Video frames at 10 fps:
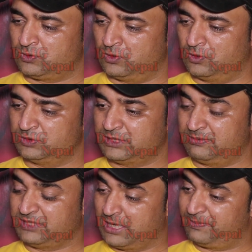तो
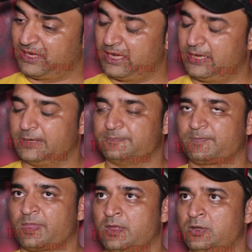जब यहाँ पे आया
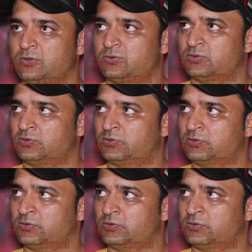तो